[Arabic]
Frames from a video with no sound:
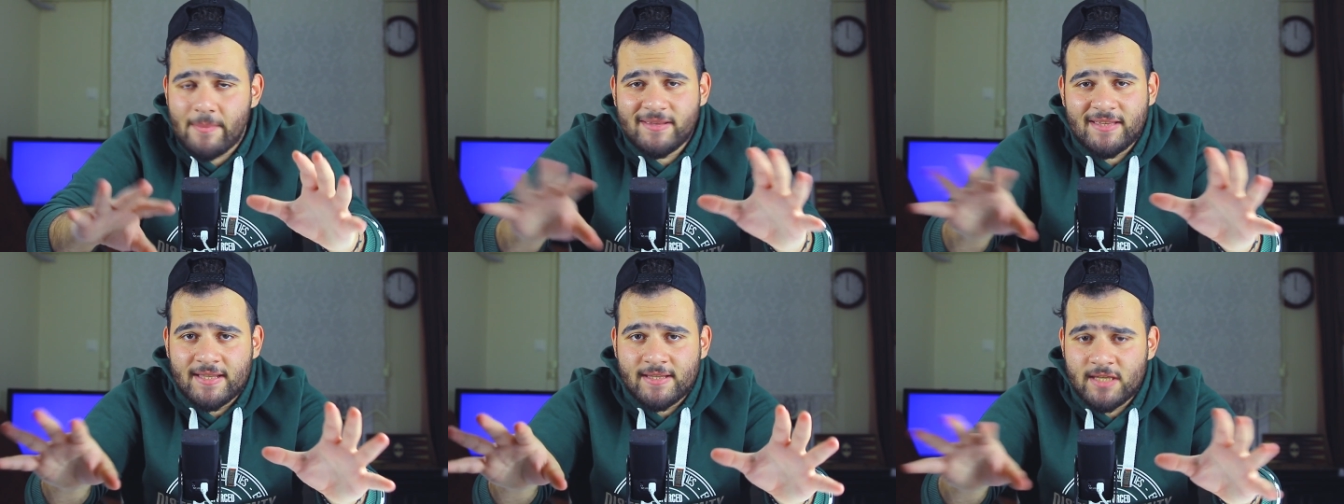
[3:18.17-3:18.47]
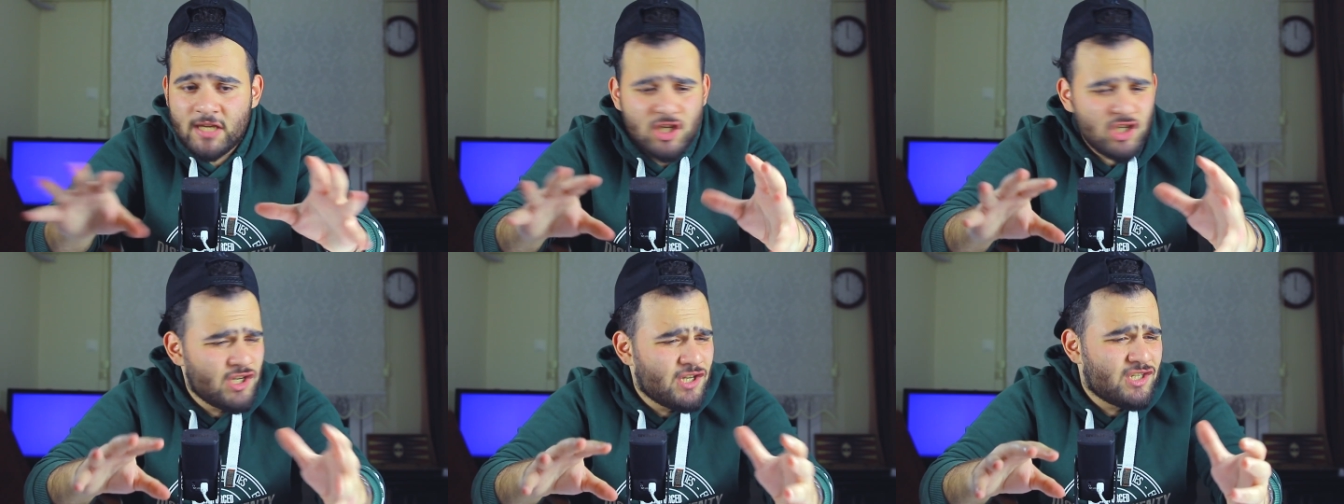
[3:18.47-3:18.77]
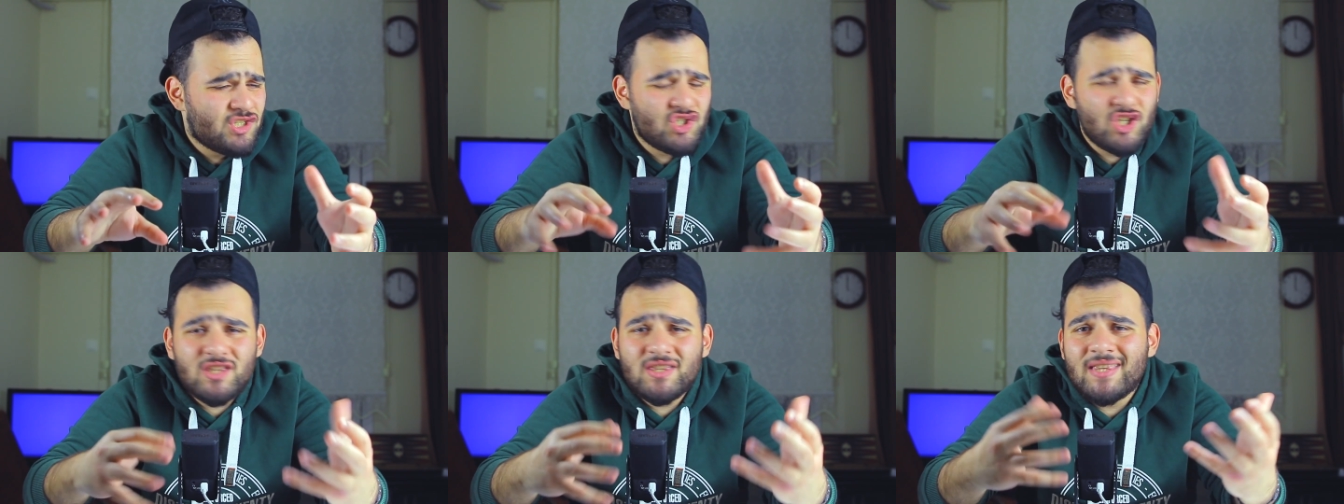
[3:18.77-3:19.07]
ابدا هي
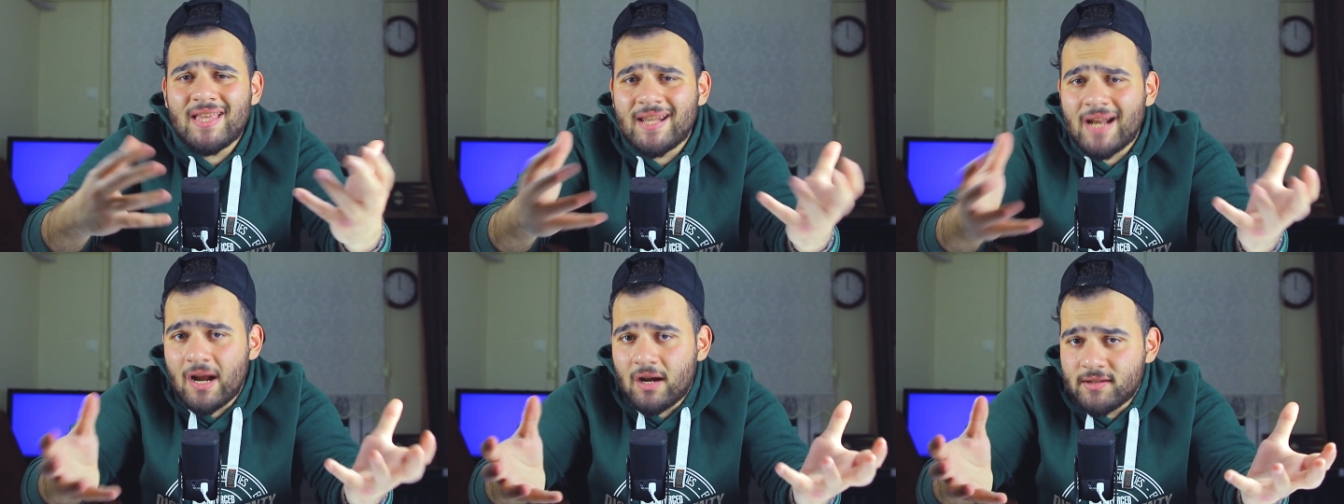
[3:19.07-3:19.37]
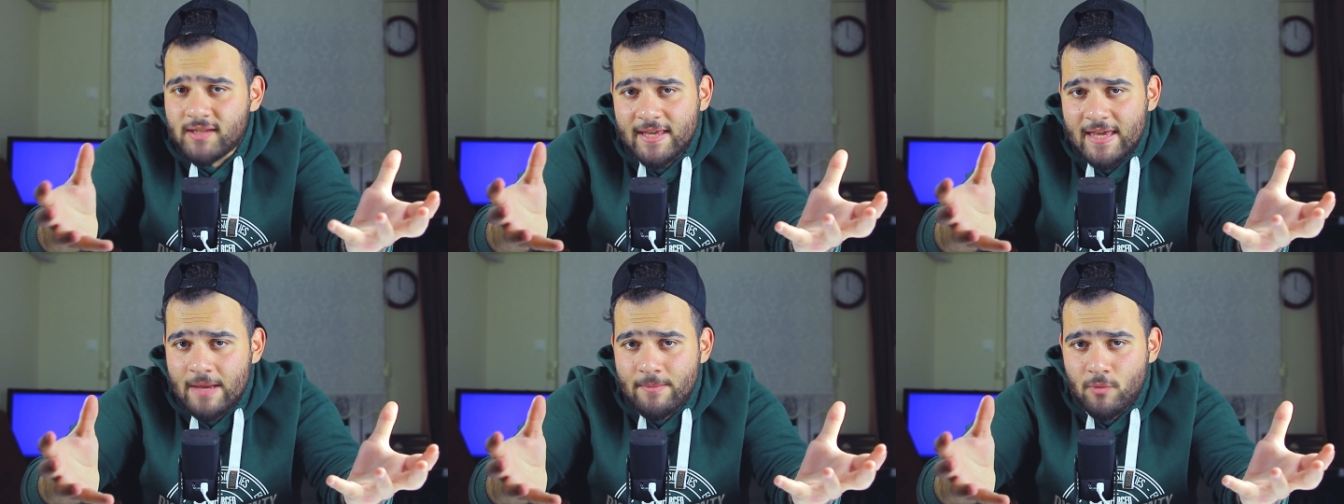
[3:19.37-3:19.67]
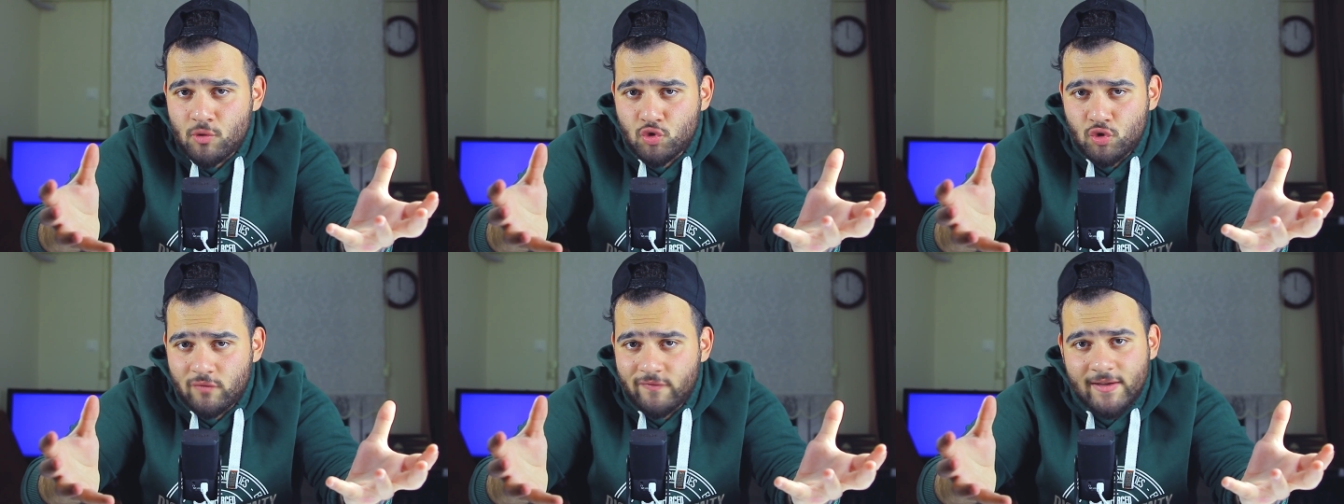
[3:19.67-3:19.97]
شيء جدا عادي كان
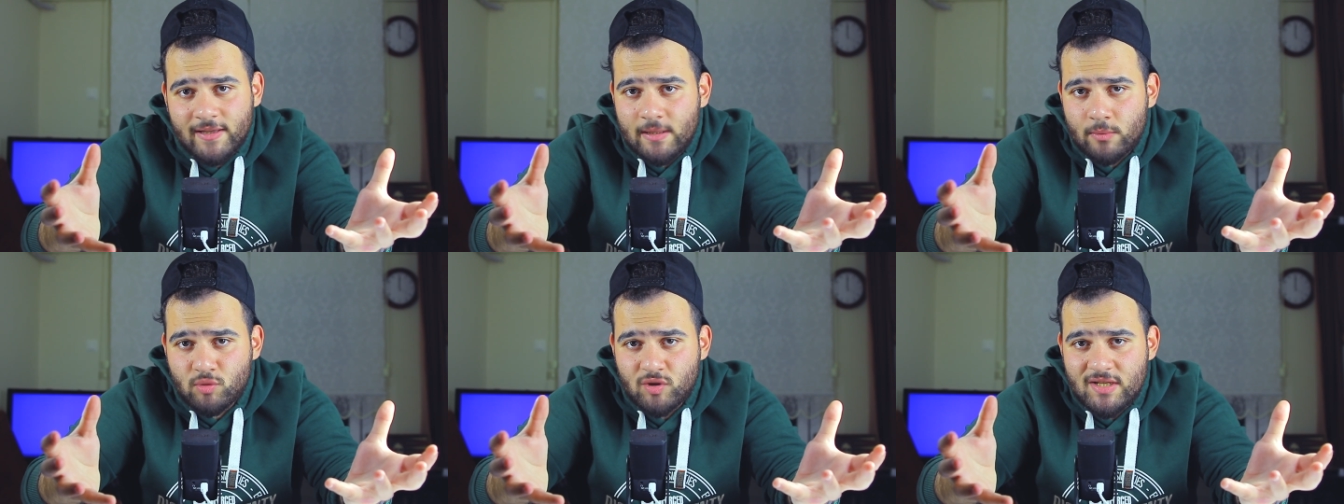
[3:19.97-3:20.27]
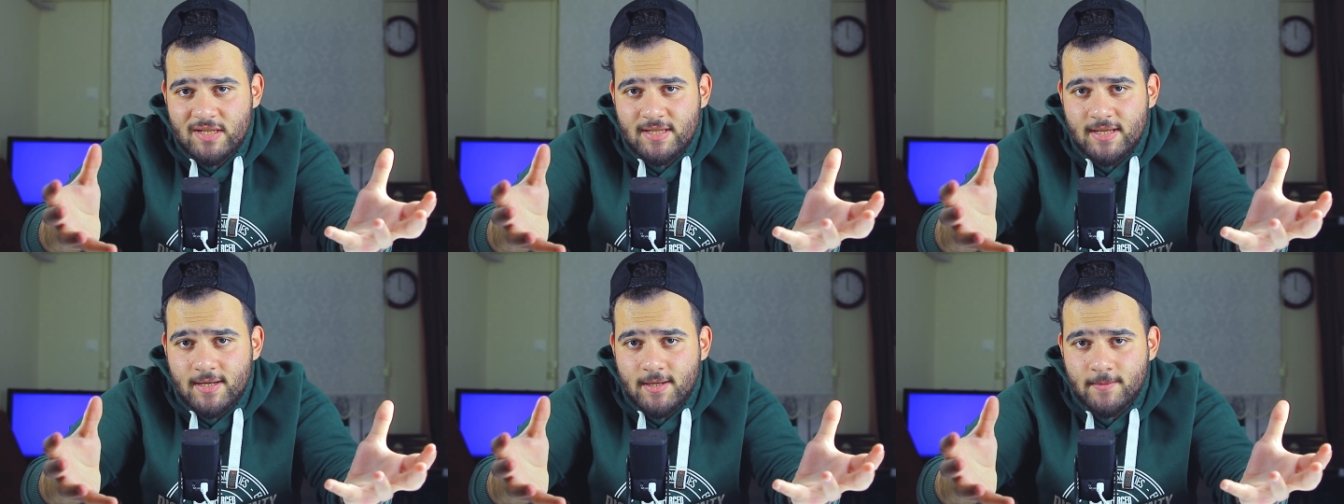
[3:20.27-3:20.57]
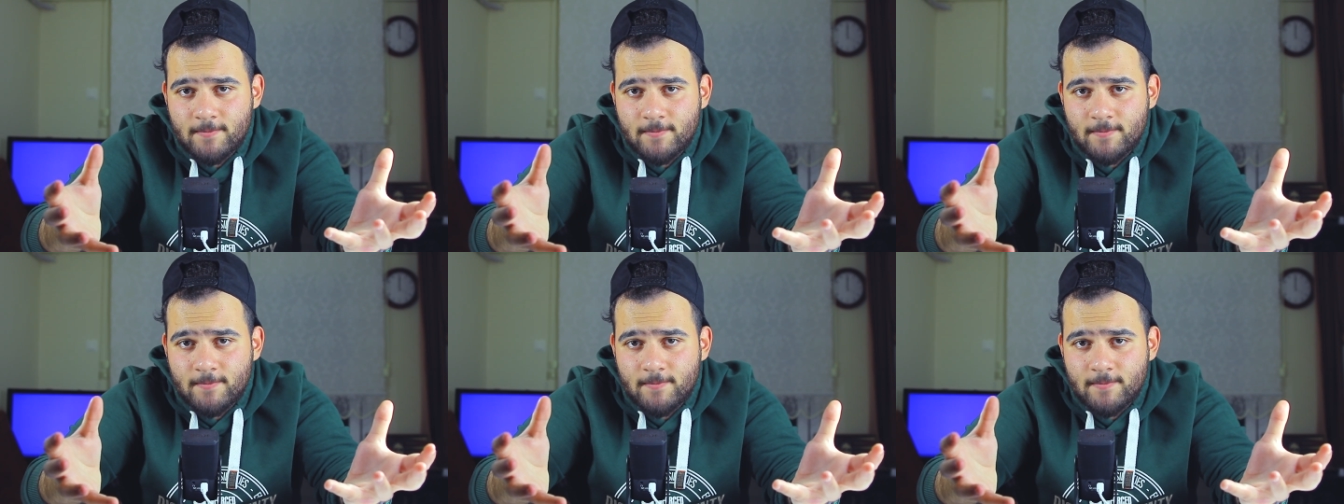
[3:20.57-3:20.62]
موجود في هذا المسلسل